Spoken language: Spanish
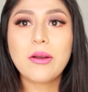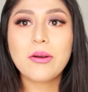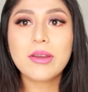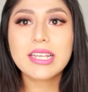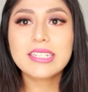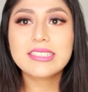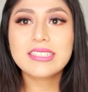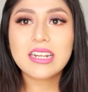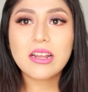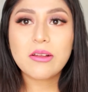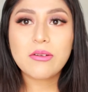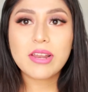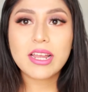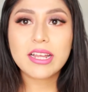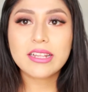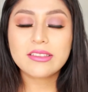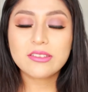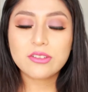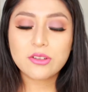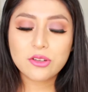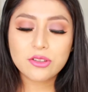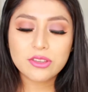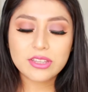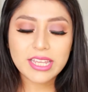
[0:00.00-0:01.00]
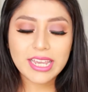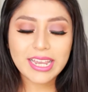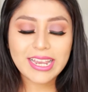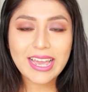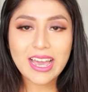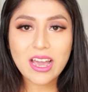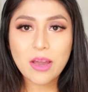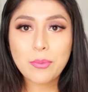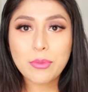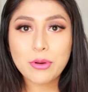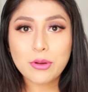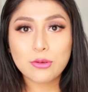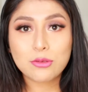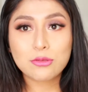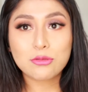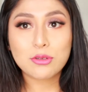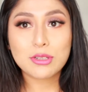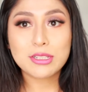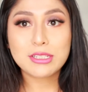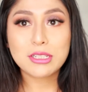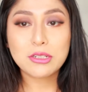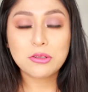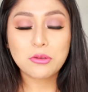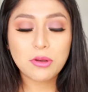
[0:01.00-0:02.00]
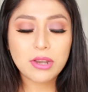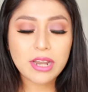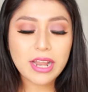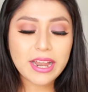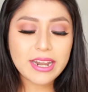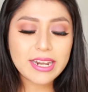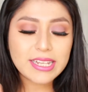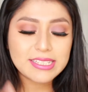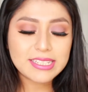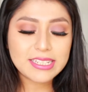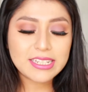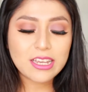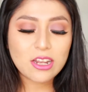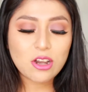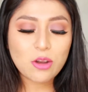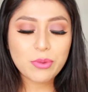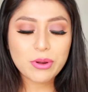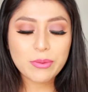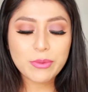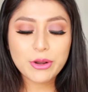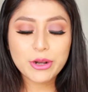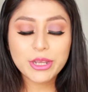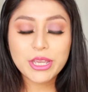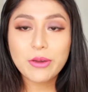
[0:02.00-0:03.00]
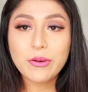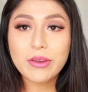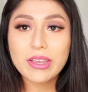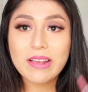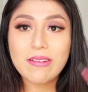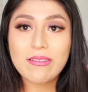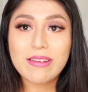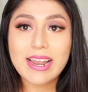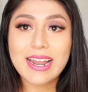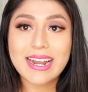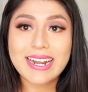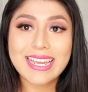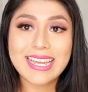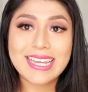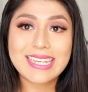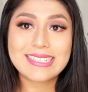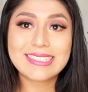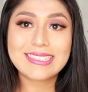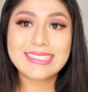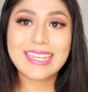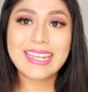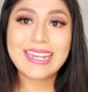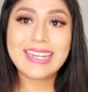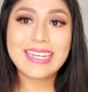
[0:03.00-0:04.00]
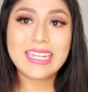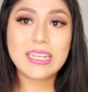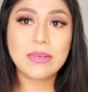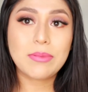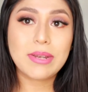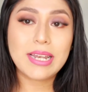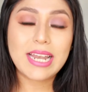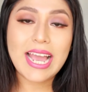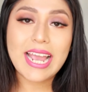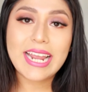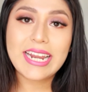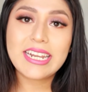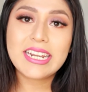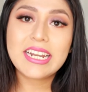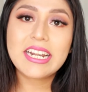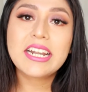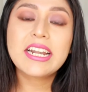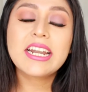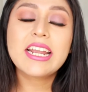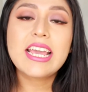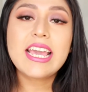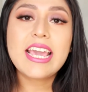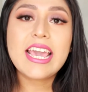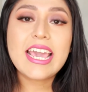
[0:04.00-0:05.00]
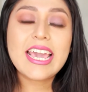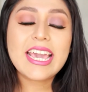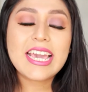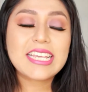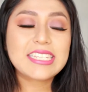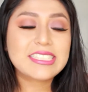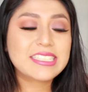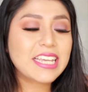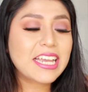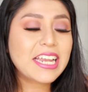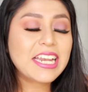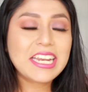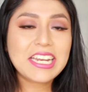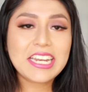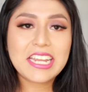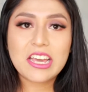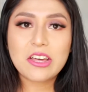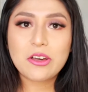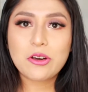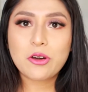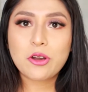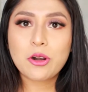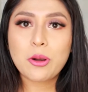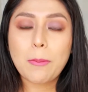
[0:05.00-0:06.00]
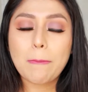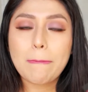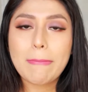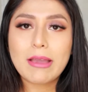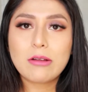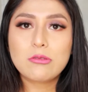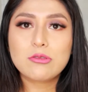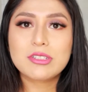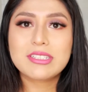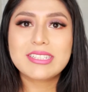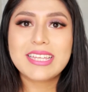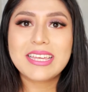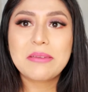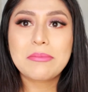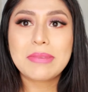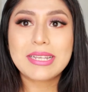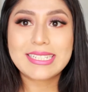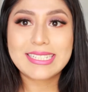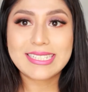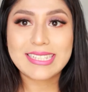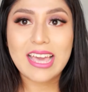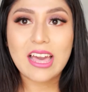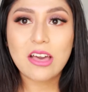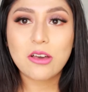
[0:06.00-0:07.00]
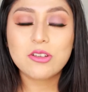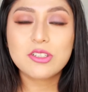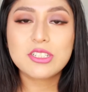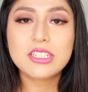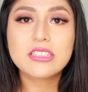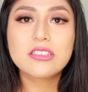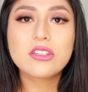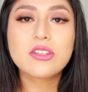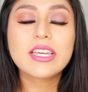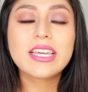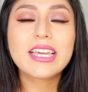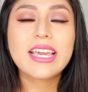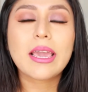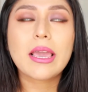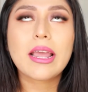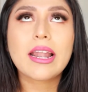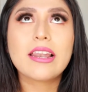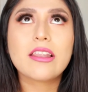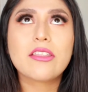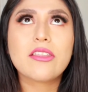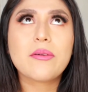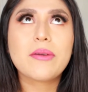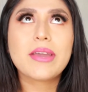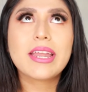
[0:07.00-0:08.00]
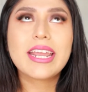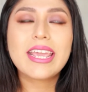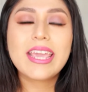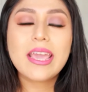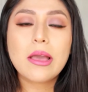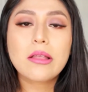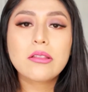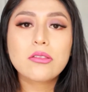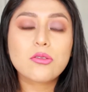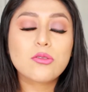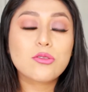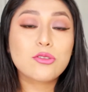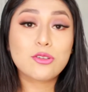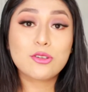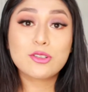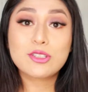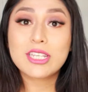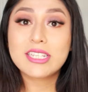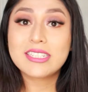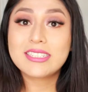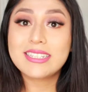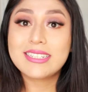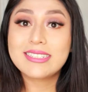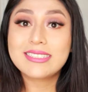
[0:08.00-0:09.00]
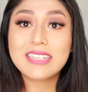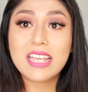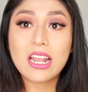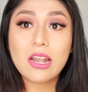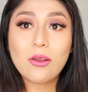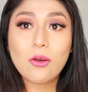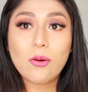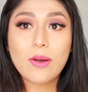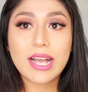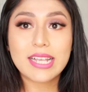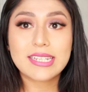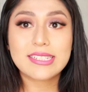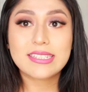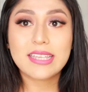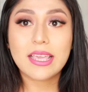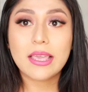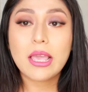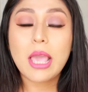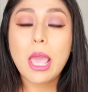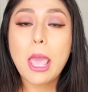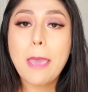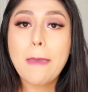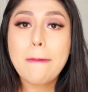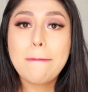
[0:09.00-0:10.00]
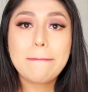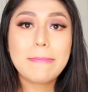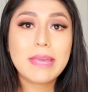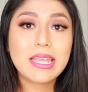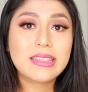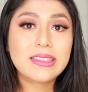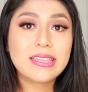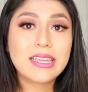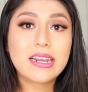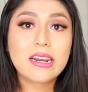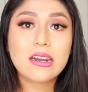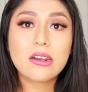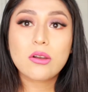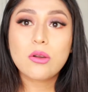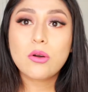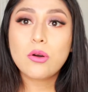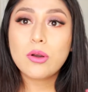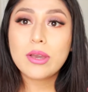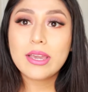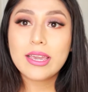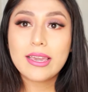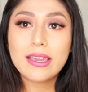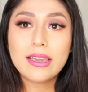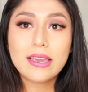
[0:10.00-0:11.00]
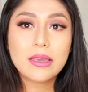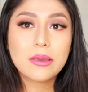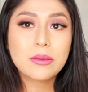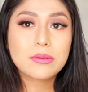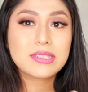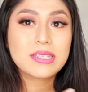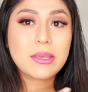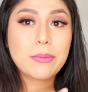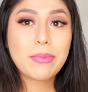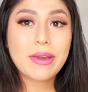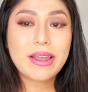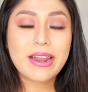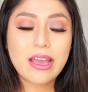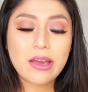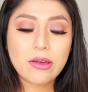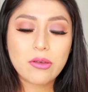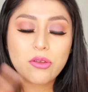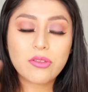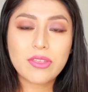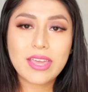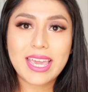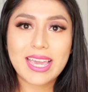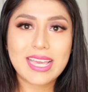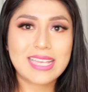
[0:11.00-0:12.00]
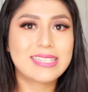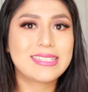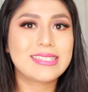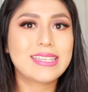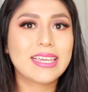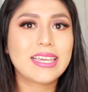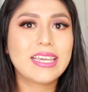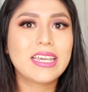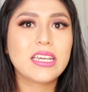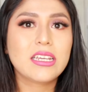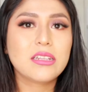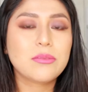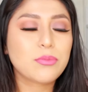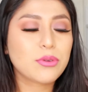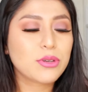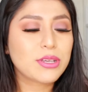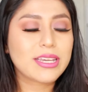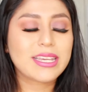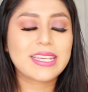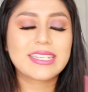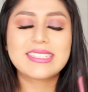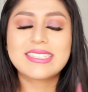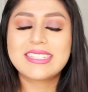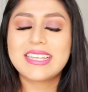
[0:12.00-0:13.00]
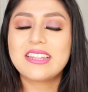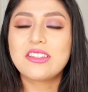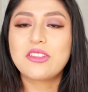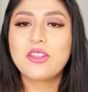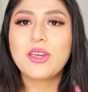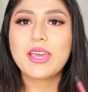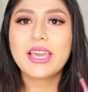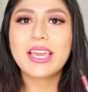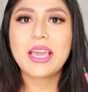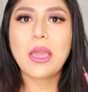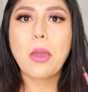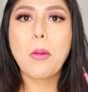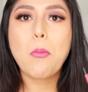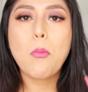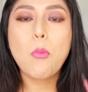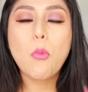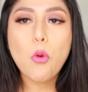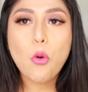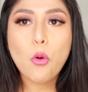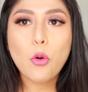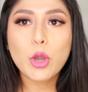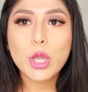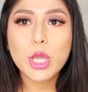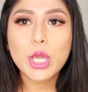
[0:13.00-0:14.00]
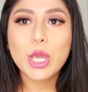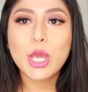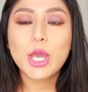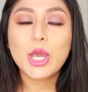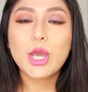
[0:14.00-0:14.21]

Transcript: voy a estar hablando de cada producto en singular, así que lo primero que voy a hablar es del lip liner. Este delineador me gusta demasiado, siento de que deberían, o no sé si es que lo hacen, venderlo eh, separado de este kit porque siento de que es muy,